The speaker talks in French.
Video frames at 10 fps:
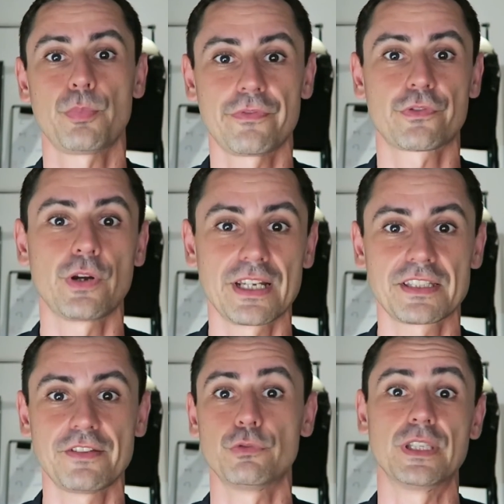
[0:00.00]
peuvent
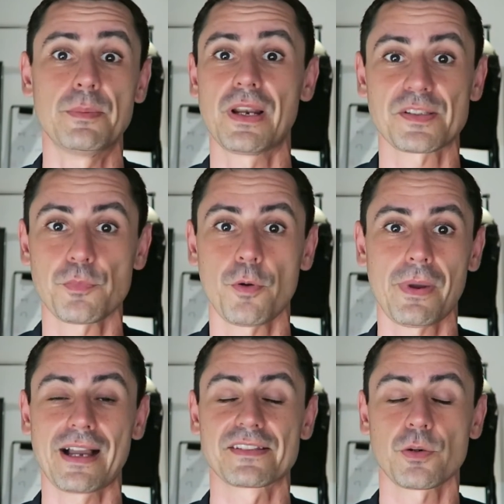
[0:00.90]
collecter vos déplacements,
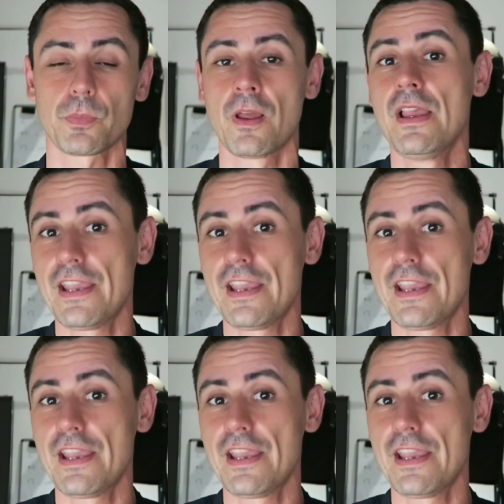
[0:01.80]
par exemple.